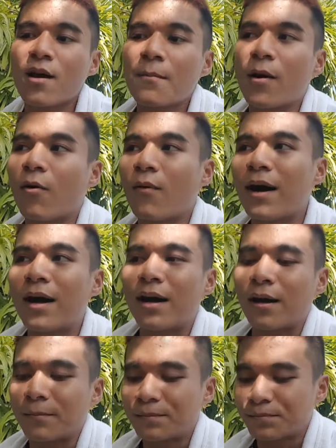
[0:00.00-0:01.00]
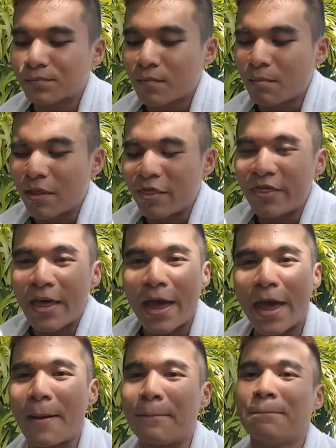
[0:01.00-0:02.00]
เพราะว่ามันแส
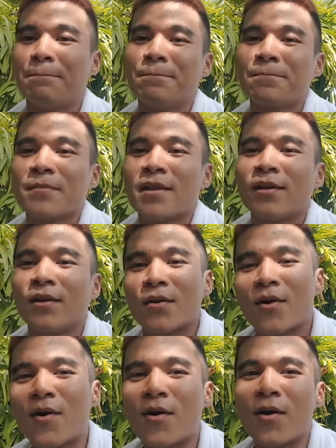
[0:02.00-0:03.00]
บ แล้วก็